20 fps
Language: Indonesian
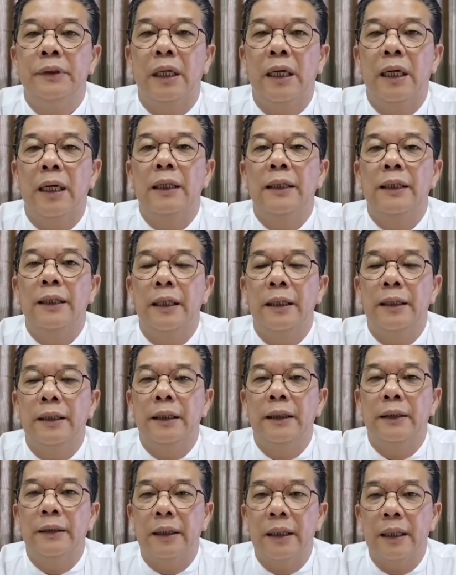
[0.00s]
keahlian
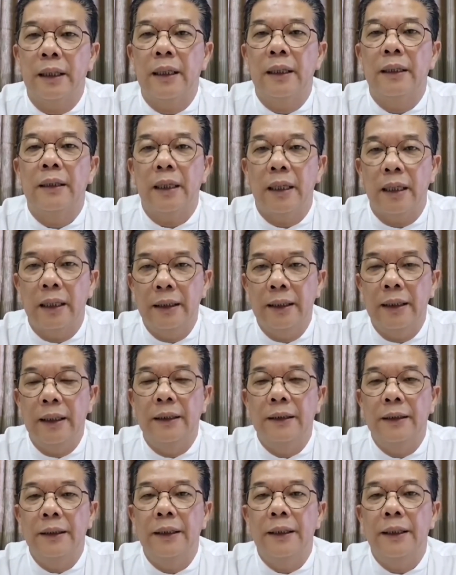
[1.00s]
keterangan
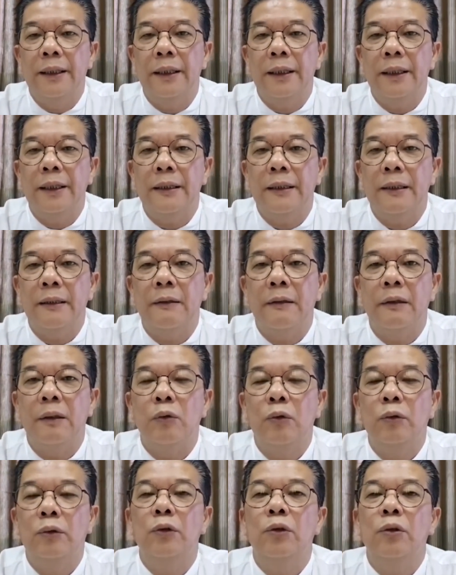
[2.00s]
keahliannya
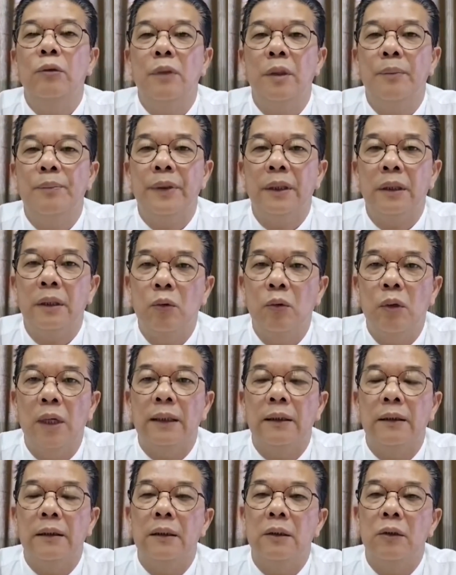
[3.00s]
untuk
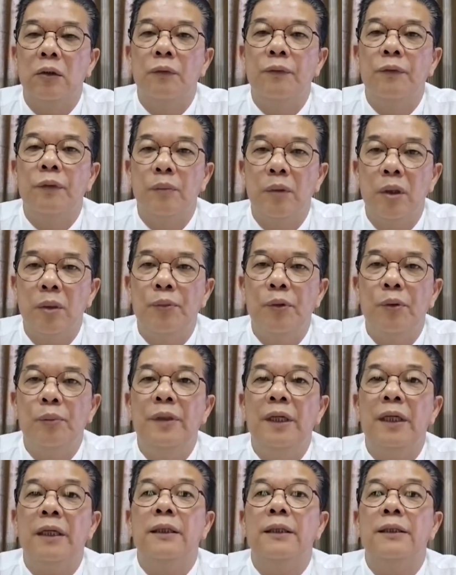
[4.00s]
memperkuat
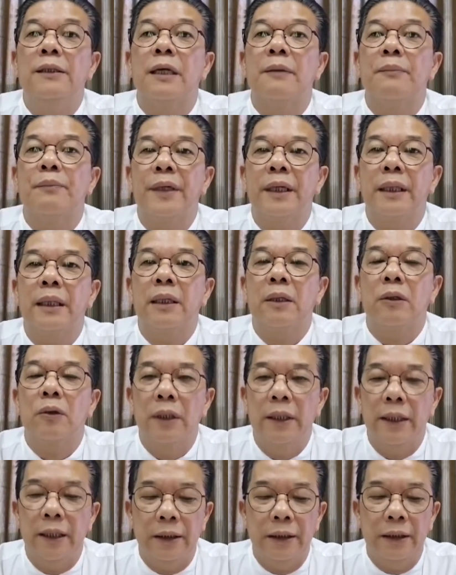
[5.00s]
nopum-nopum yang disampaikan
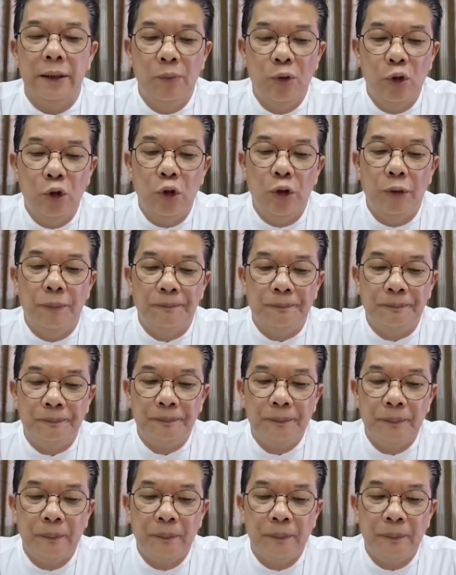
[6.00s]
oleh tim hukum.